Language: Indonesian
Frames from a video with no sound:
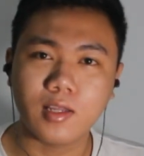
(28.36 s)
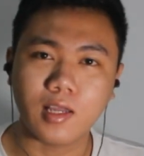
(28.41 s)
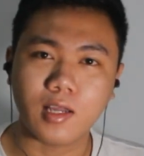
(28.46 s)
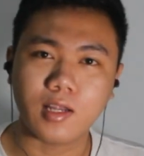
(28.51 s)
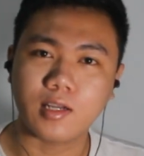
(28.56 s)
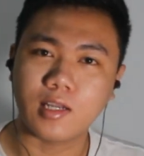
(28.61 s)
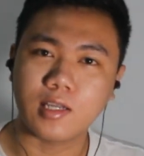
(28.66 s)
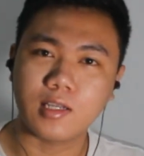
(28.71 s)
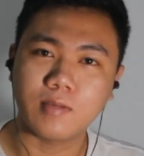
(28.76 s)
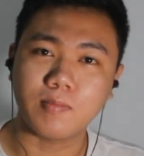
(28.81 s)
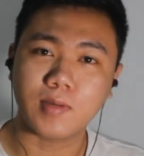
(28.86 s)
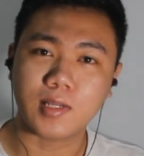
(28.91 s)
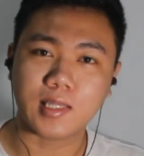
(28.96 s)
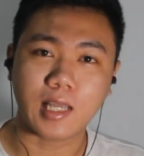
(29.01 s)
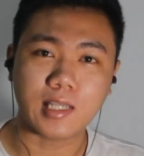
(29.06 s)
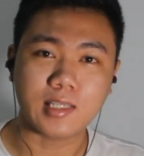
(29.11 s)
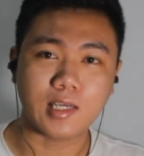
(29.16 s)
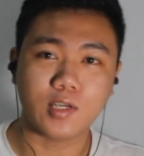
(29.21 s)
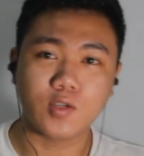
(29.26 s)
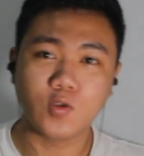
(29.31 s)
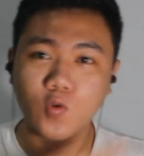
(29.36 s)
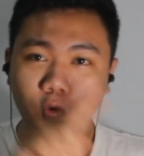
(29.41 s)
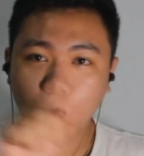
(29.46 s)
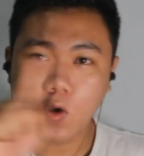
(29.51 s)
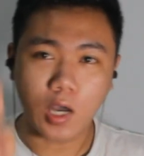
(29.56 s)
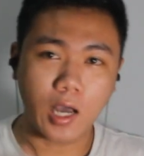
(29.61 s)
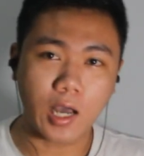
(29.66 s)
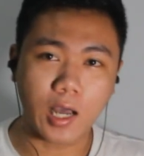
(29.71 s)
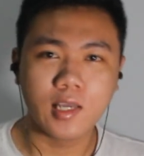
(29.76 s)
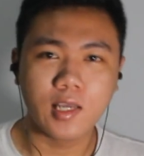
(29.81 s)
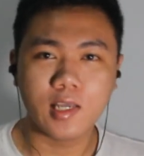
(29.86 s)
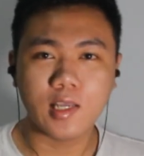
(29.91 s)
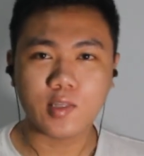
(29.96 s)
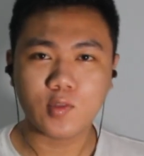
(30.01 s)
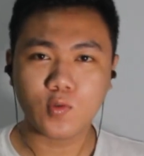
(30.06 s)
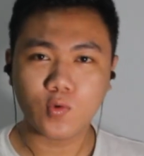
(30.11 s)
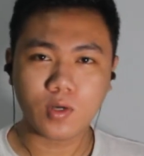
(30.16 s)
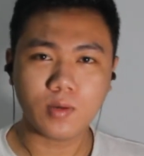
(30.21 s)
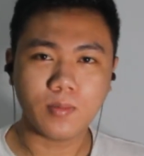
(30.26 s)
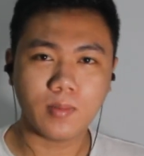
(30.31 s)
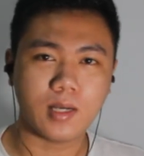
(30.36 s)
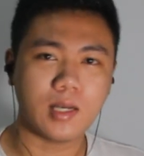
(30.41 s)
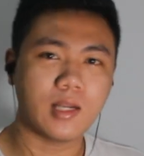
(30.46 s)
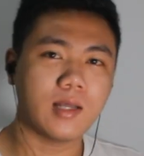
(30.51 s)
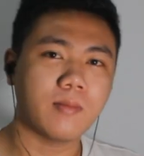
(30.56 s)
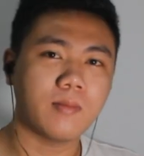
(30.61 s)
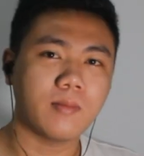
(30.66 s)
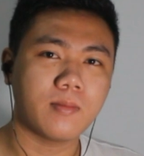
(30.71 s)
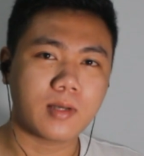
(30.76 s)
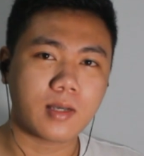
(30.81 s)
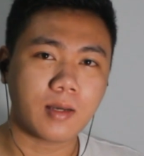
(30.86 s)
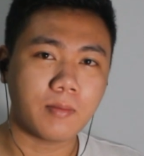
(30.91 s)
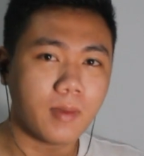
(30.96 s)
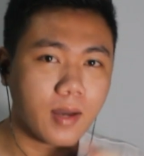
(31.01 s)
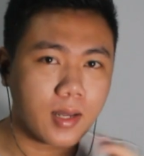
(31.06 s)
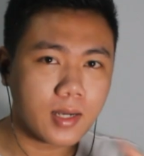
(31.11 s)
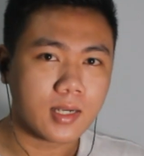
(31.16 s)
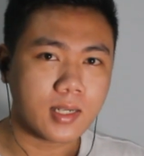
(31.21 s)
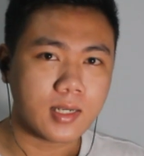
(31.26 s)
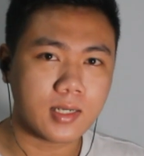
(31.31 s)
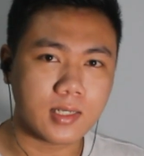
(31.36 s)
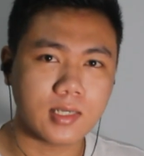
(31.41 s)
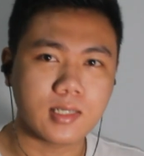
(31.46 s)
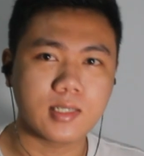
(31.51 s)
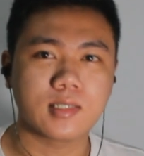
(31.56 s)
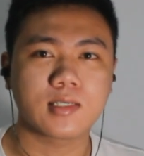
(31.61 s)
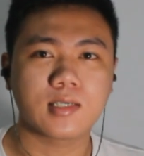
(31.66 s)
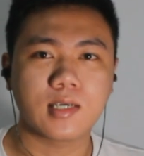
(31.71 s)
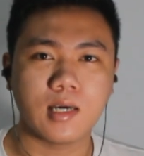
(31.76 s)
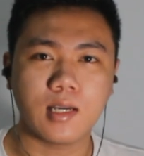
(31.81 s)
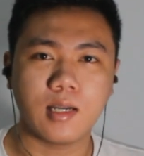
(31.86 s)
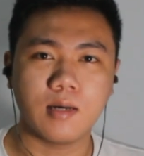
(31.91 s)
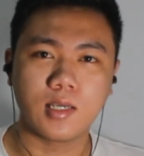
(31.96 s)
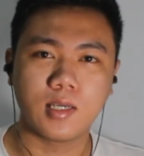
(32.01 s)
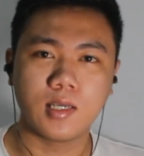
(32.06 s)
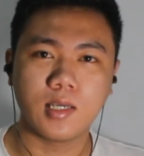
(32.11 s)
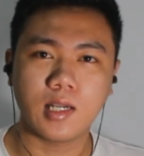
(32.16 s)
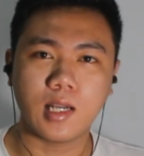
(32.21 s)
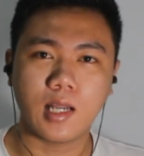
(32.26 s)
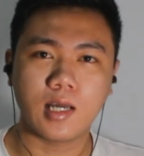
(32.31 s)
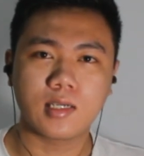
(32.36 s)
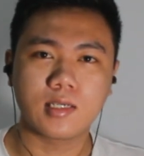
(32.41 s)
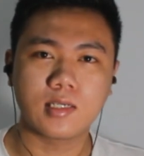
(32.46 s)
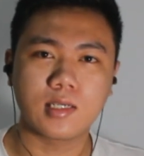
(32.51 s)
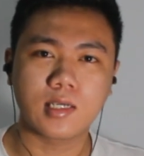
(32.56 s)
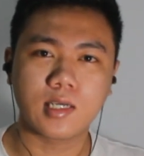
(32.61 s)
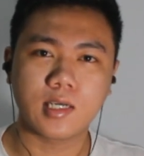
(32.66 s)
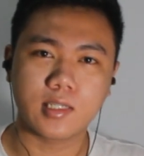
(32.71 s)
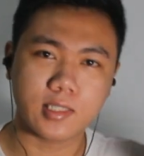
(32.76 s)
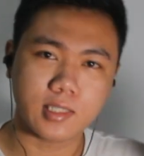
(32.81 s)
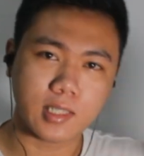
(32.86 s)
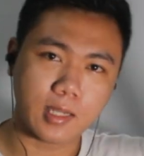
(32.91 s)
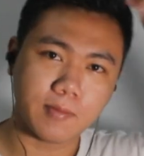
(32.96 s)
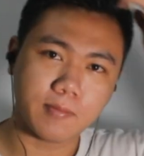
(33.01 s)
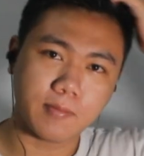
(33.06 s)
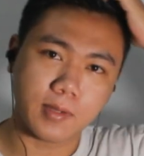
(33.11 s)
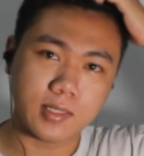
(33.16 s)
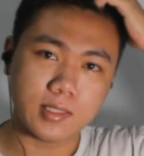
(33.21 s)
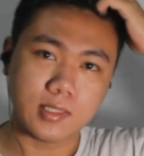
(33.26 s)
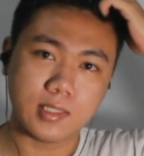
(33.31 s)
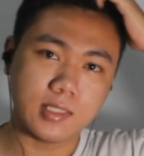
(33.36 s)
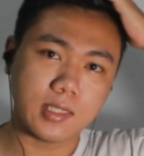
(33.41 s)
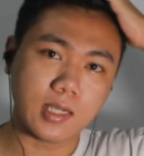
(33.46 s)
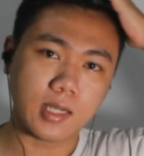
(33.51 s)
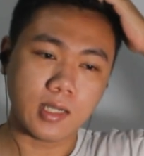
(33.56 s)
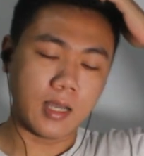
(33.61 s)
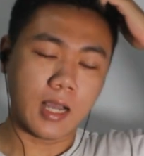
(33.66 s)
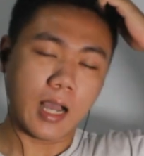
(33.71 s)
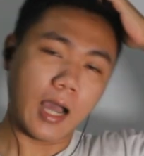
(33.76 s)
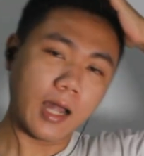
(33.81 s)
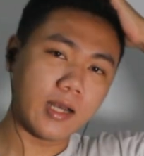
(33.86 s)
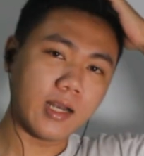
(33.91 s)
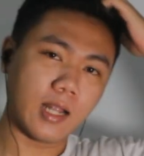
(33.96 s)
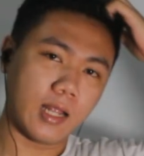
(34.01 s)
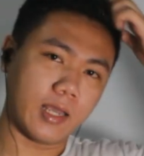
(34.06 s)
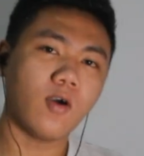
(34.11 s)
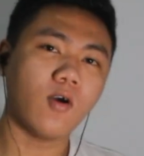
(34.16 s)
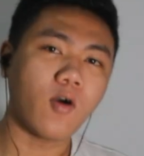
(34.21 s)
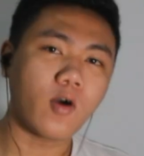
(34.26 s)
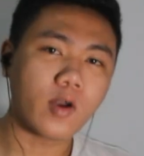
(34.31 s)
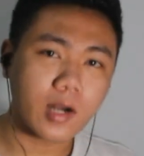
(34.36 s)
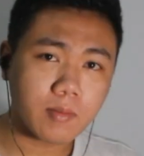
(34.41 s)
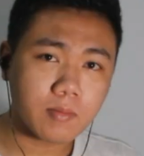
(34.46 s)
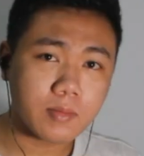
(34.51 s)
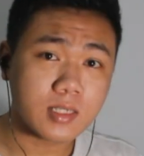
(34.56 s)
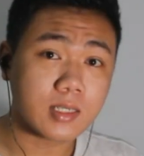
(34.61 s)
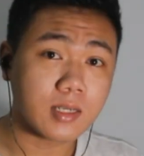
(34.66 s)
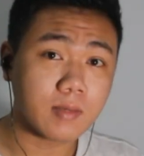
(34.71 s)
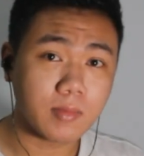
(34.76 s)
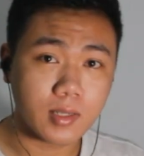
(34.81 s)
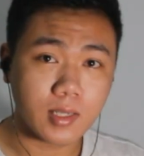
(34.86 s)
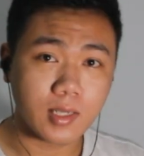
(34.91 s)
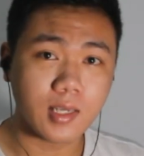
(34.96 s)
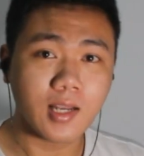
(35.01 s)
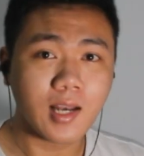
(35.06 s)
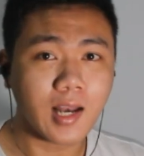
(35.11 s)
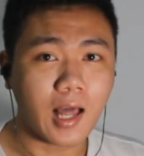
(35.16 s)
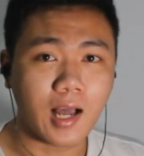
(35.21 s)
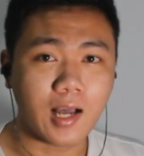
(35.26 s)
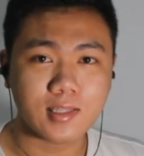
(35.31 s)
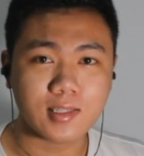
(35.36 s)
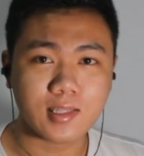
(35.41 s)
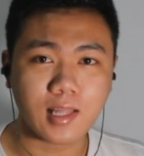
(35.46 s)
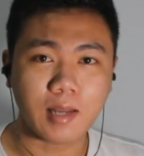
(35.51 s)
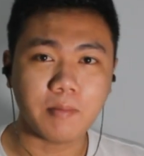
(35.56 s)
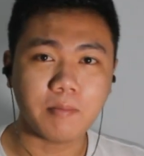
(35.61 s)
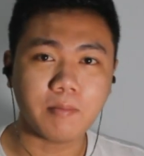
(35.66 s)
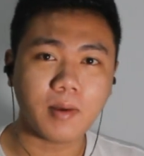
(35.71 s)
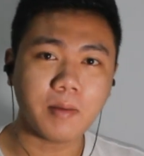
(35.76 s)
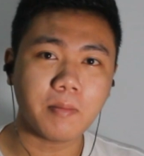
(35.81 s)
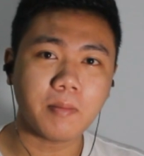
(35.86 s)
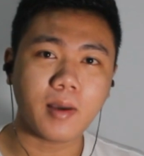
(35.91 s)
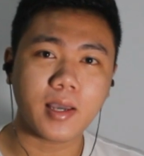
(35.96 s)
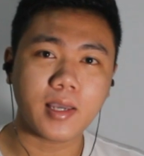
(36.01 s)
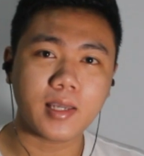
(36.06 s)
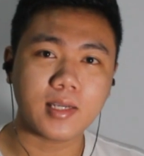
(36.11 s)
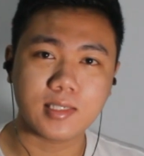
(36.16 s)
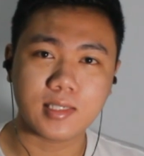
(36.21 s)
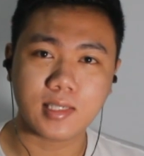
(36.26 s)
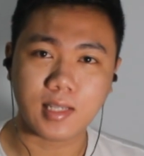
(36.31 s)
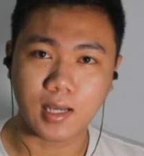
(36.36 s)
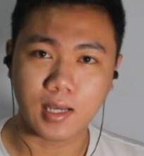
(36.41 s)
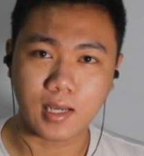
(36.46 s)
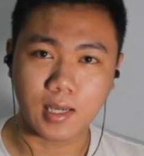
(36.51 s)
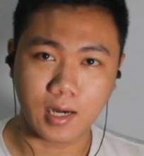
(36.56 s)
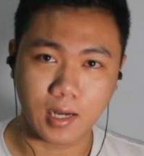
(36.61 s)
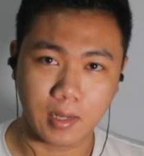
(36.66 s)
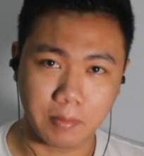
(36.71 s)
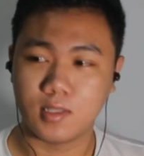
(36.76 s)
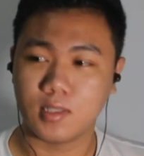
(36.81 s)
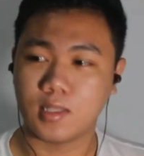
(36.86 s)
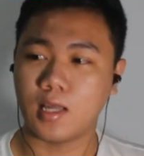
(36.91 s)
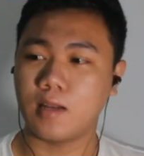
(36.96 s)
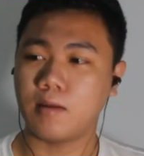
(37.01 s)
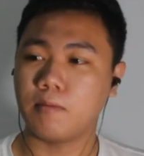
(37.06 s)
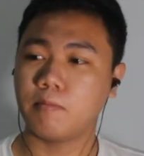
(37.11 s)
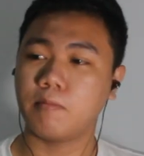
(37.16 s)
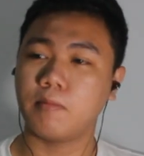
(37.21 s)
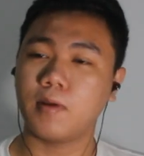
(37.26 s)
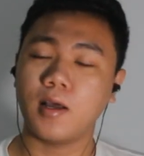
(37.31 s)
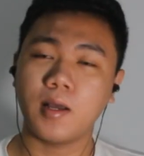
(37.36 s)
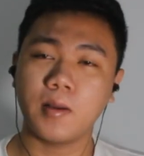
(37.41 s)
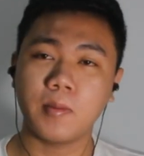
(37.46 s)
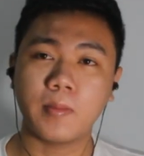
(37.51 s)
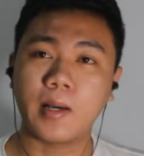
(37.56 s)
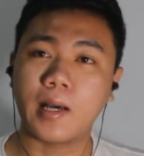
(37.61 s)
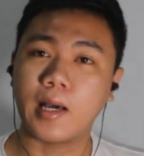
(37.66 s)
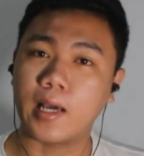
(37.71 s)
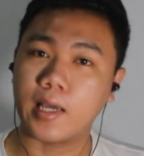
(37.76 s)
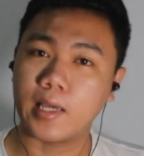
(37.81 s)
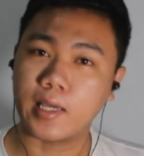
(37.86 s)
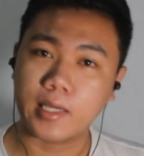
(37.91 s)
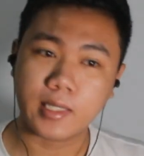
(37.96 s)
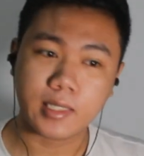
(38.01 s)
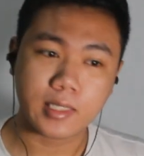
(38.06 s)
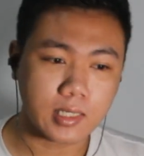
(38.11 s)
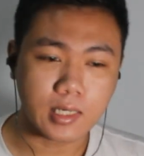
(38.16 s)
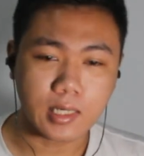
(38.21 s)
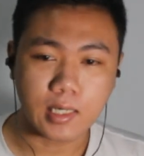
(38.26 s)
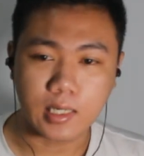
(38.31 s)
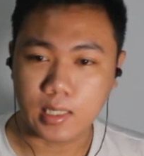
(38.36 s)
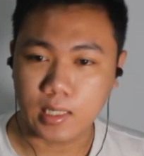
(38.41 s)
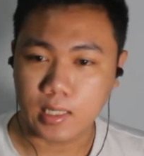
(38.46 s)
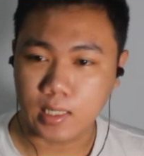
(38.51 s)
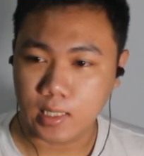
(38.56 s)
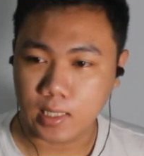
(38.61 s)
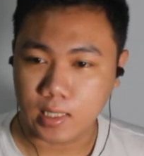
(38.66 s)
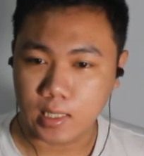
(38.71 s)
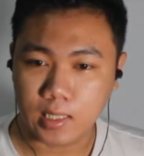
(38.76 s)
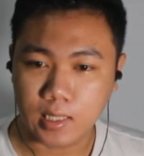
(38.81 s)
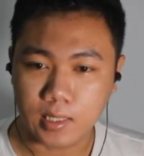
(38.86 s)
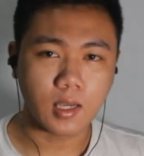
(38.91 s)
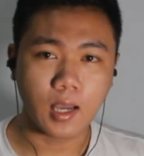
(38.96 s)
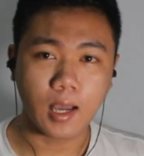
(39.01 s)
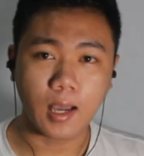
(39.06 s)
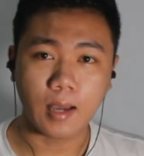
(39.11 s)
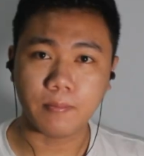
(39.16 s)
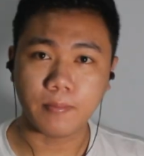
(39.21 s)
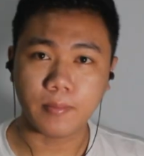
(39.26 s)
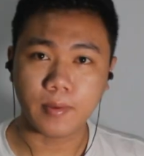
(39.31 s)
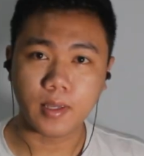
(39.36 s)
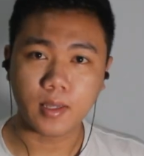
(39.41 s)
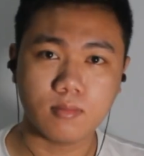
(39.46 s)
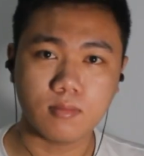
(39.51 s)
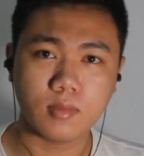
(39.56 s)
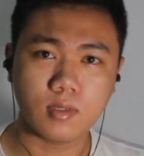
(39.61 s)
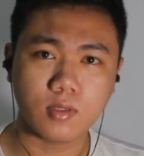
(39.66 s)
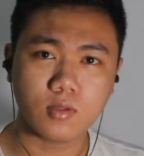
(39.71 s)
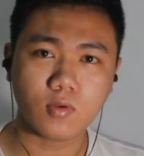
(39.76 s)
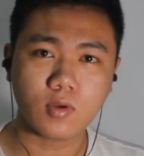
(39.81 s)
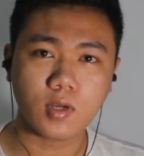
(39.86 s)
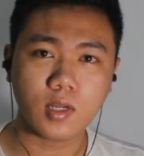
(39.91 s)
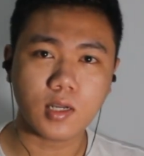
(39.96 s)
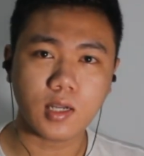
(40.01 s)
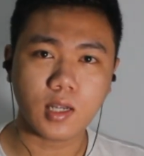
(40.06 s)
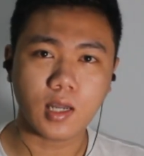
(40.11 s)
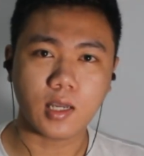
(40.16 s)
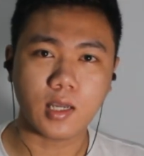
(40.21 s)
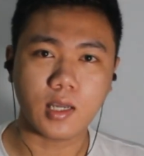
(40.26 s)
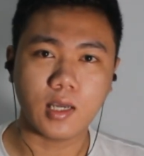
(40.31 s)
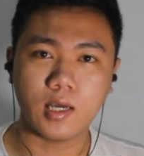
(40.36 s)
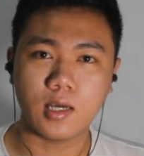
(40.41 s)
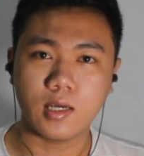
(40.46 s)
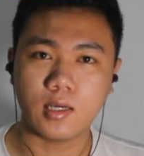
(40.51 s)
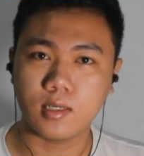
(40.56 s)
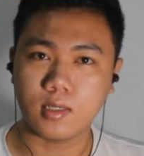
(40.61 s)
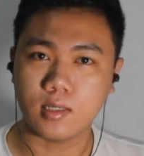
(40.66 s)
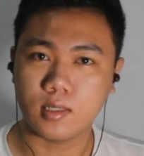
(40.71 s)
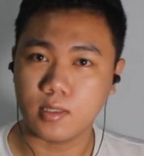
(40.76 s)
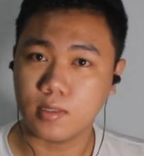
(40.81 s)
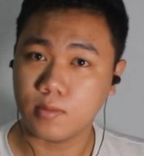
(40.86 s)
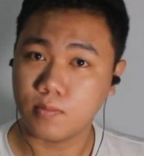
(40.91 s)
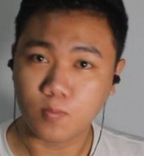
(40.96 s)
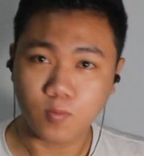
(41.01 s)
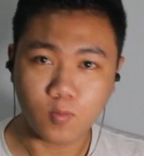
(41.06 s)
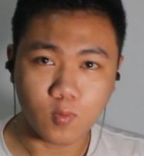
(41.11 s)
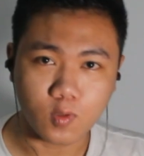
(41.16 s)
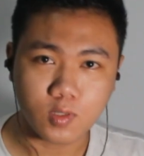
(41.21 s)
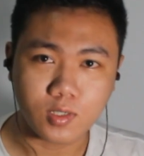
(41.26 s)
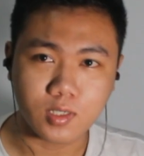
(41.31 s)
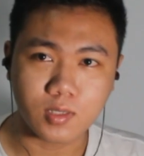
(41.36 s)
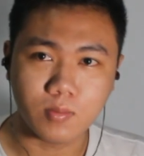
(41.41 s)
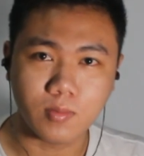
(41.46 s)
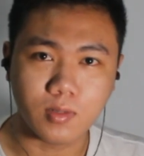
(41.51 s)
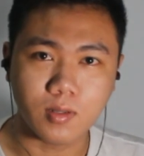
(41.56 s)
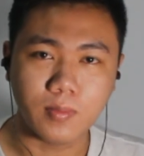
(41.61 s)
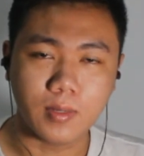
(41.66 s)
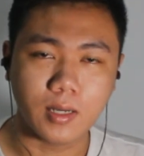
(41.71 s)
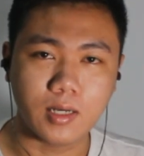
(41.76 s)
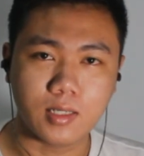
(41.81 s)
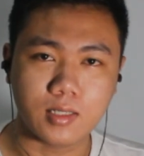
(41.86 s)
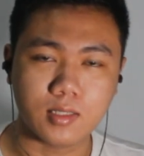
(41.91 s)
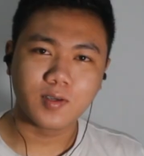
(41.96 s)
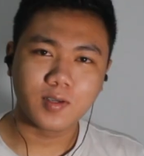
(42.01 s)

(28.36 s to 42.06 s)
yang dari pertanyaan gue, itu kemana kemana dia sekarang hilang dengan tanpa jejak? Ada ya, orang bisa menghilang tanpa main Instagram, tanpa main uh, eh, HP, itu kan agak impossible banget